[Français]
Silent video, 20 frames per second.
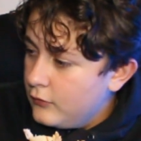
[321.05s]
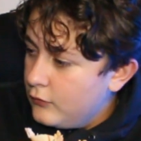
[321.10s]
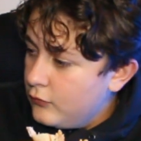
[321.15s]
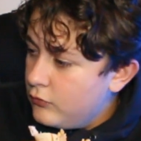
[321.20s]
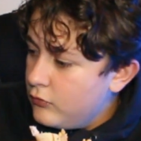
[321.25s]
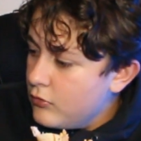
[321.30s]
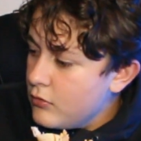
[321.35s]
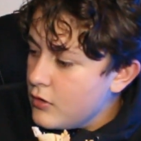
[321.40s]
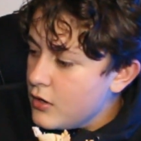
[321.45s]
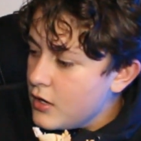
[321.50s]

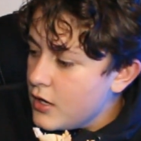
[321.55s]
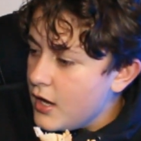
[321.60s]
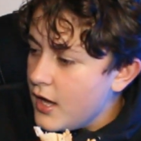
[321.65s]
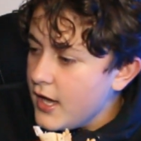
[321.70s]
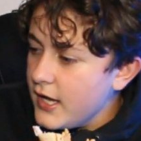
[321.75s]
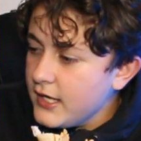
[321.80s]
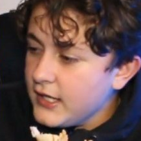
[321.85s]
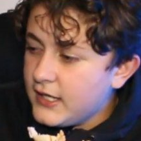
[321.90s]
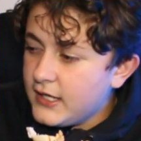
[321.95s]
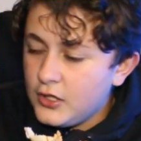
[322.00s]
Ouah,
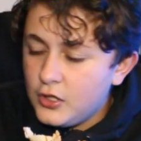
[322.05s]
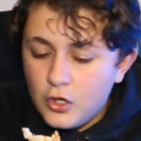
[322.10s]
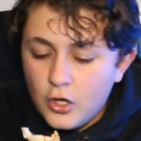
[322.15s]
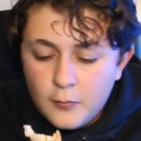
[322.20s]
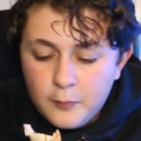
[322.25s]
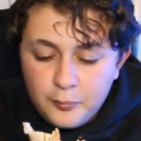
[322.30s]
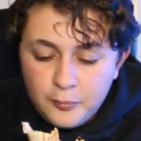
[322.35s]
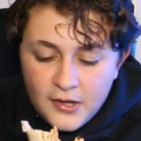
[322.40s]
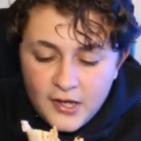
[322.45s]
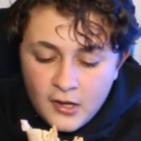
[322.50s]
il
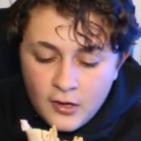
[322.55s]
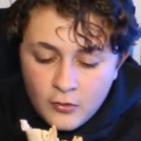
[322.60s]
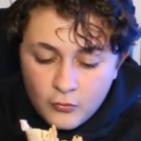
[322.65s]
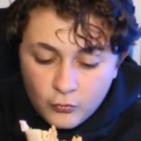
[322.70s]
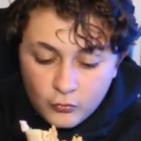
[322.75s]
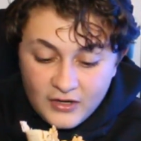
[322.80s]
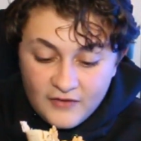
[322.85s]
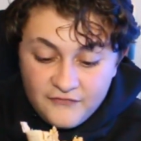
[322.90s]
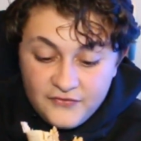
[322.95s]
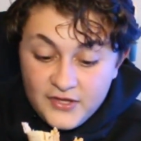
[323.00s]
rigole pas. Hein.
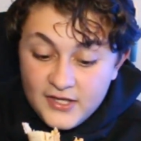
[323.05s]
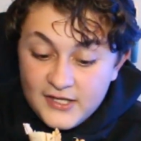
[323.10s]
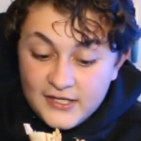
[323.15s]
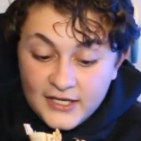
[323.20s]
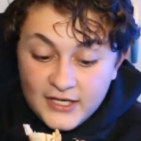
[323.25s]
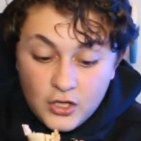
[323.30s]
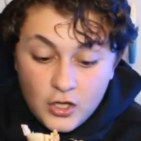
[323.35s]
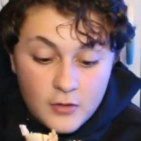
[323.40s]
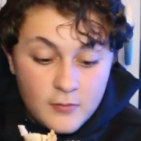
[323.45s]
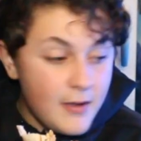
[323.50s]
La vie, il
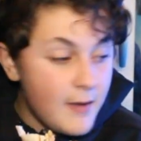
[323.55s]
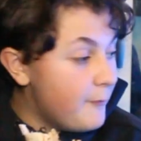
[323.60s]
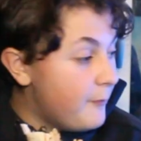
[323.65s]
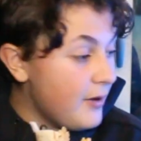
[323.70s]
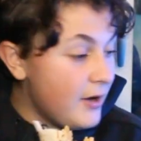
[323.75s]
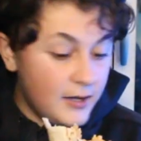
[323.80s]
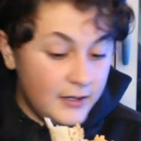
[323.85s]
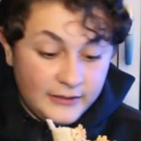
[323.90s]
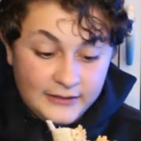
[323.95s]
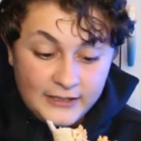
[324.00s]
rigole même
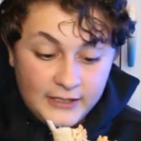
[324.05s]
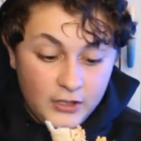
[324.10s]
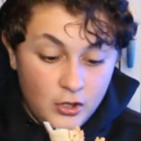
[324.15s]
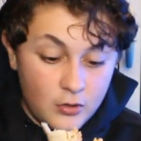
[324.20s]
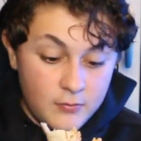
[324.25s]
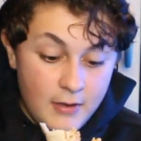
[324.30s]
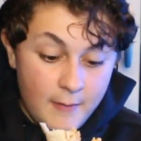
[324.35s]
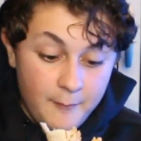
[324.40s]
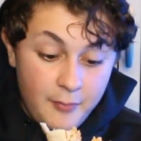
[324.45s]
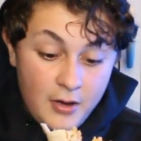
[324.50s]
pas. Il
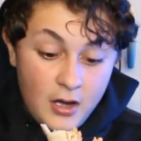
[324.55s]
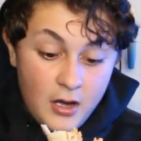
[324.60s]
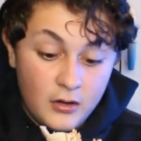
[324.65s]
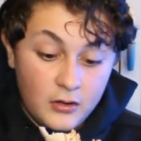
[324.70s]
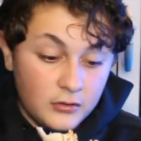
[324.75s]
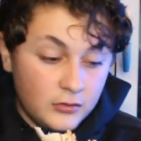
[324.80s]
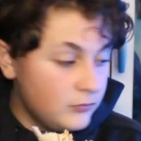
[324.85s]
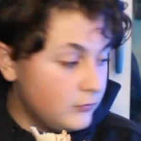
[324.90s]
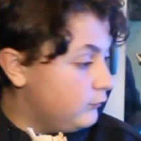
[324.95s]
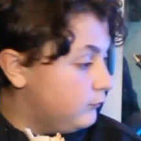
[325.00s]
rigole même pas.
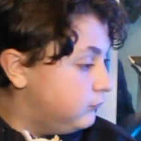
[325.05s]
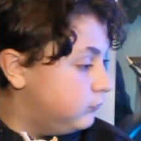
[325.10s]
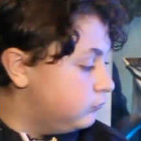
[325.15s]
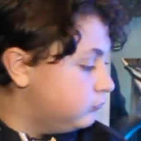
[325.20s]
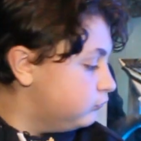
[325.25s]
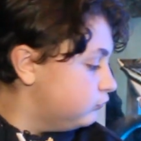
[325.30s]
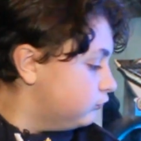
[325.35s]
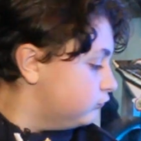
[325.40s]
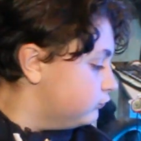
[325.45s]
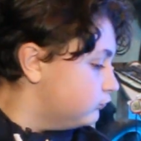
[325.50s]

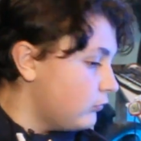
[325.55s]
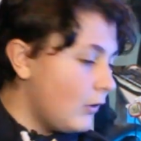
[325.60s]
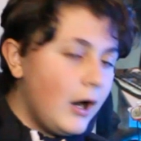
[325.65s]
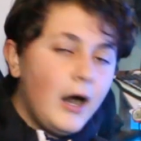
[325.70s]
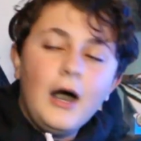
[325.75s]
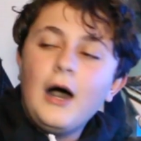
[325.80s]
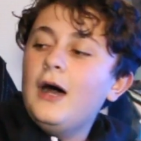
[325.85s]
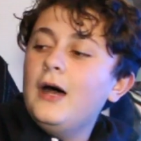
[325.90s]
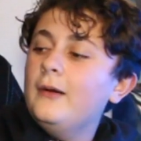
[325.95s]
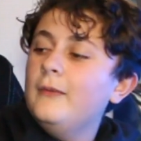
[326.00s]

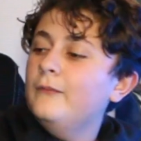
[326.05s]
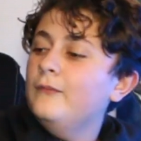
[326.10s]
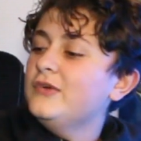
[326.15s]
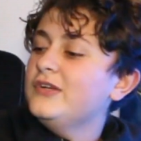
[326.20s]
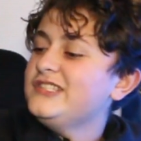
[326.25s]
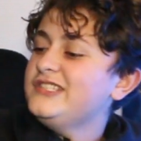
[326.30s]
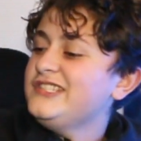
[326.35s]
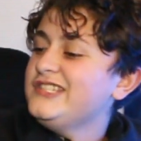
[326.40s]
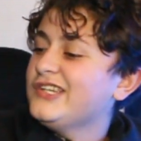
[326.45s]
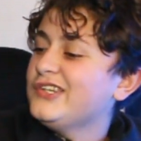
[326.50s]
Ouah,
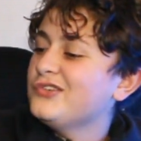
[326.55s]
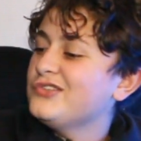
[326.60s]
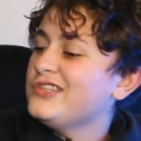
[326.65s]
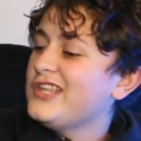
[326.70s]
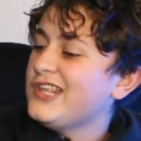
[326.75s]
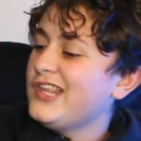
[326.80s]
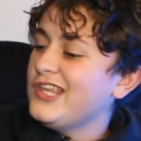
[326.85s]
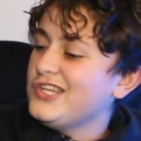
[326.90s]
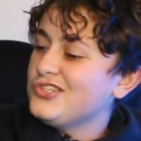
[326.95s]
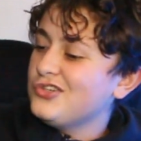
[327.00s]
moi, j'ai cru que
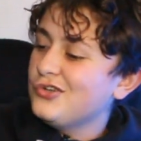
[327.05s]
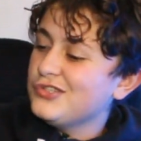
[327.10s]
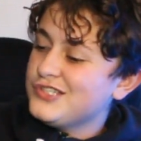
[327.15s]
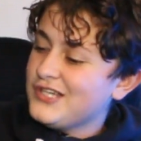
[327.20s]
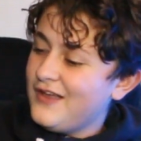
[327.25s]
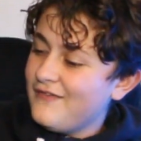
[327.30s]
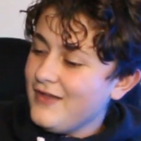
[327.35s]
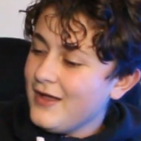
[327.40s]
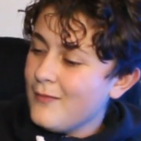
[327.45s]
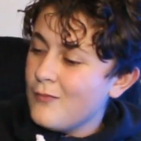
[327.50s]
t'étais
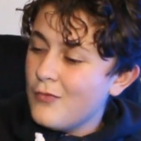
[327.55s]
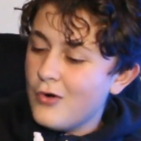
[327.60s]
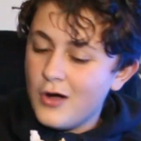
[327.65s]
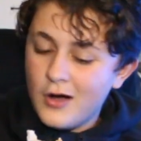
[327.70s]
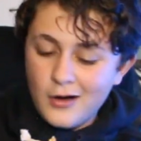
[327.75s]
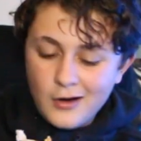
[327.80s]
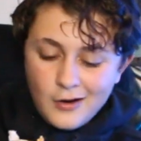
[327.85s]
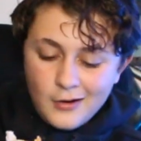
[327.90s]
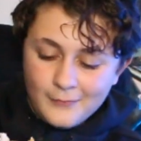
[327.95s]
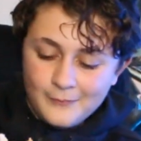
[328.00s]
gentil avec
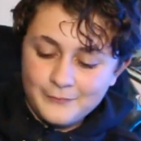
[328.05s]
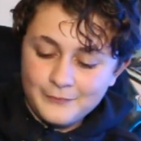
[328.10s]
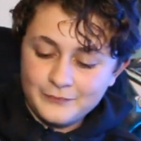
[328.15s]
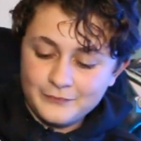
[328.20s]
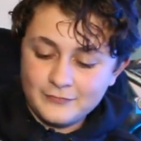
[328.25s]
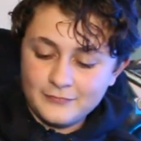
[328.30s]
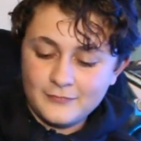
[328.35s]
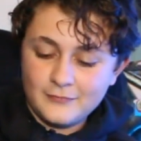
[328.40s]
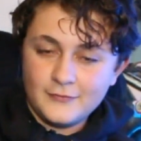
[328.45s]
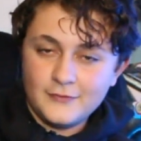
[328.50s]
moi.
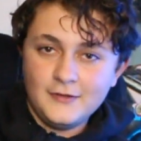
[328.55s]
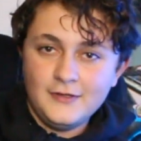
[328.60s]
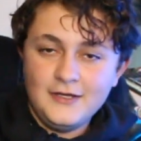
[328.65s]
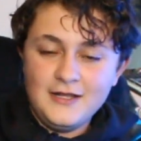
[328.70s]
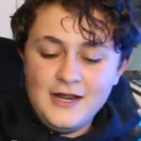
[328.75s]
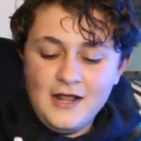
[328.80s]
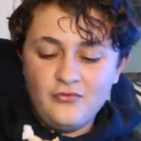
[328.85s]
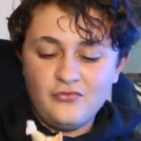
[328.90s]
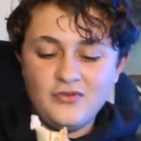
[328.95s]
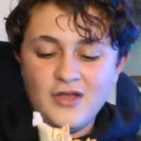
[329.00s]
Mm.
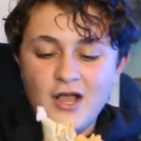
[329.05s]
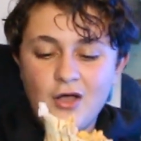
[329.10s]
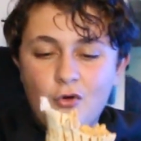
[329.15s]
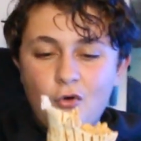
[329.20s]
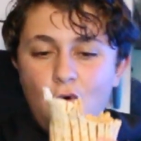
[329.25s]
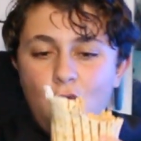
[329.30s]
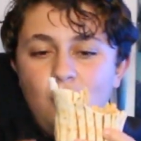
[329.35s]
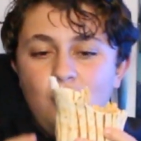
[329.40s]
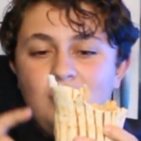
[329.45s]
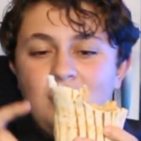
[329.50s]
Il a fait un
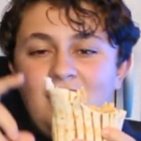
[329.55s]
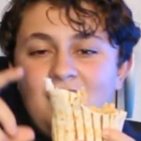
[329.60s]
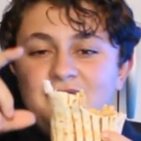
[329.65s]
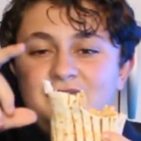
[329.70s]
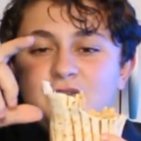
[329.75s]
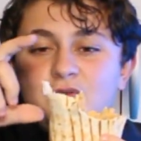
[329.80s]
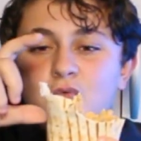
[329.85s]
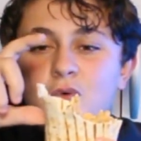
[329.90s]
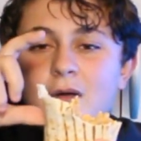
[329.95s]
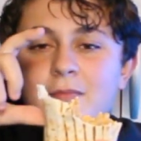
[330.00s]
gros, la
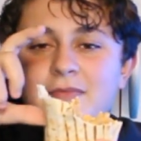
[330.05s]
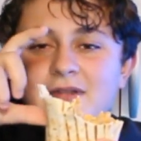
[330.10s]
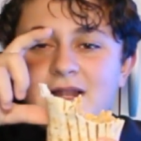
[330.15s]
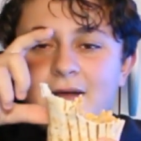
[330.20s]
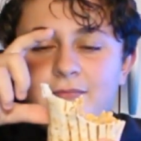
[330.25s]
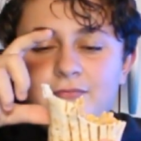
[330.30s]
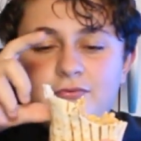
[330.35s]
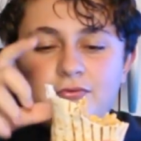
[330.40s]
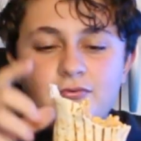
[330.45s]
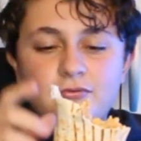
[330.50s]
vie de mais il
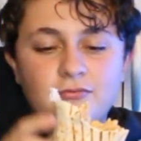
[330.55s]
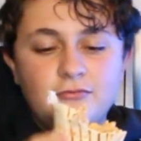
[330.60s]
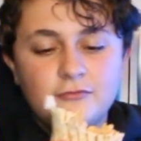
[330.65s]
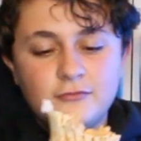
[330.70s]
a pu.